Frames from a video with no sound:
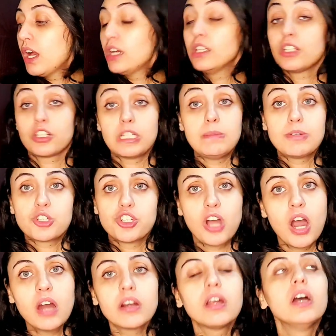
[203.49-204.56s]
لترطيب
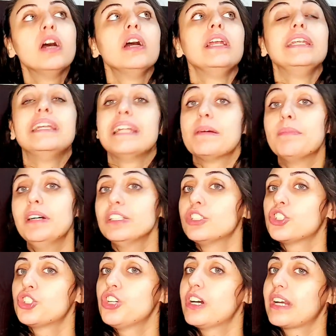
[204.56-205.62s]
الشعر للمعه
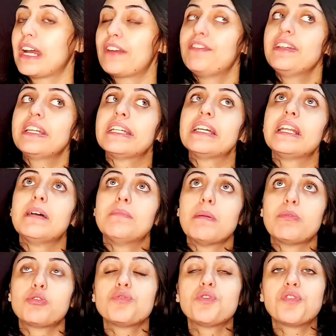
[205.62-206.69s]
الشعر عارفين كده لما
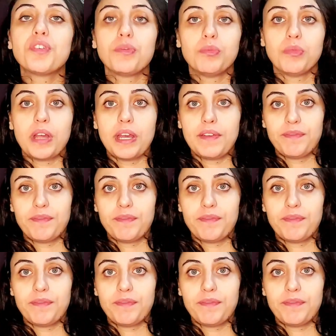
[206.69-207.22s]
بتشوفوا في